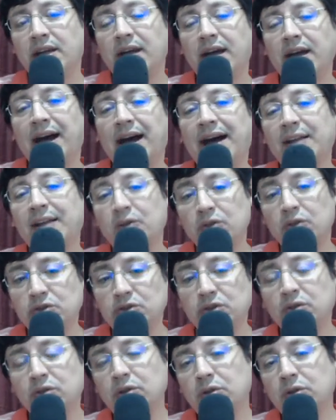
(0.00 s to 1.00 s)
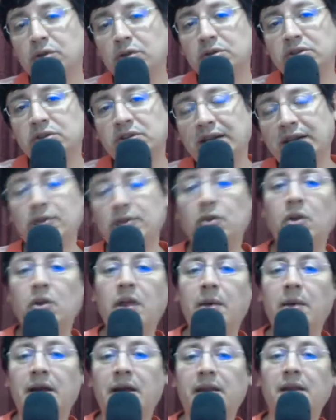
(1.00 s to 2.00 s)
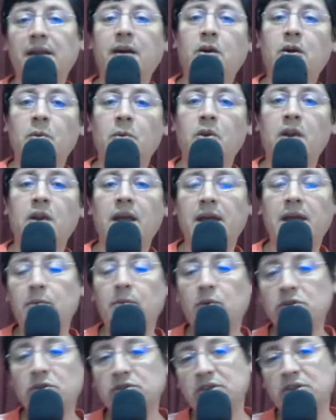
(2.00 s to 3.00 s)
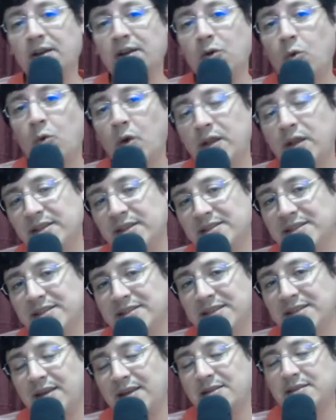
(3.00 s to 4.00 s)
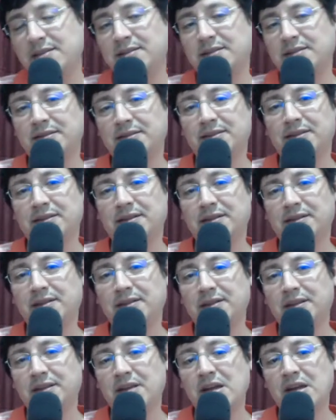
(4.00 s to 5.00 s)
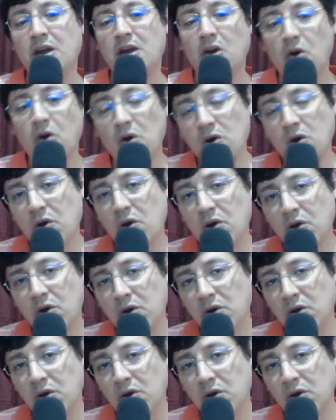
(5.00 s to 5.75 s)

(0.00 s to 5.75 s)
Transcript: a nosotros a toda verdad como leímos en Juan 16. O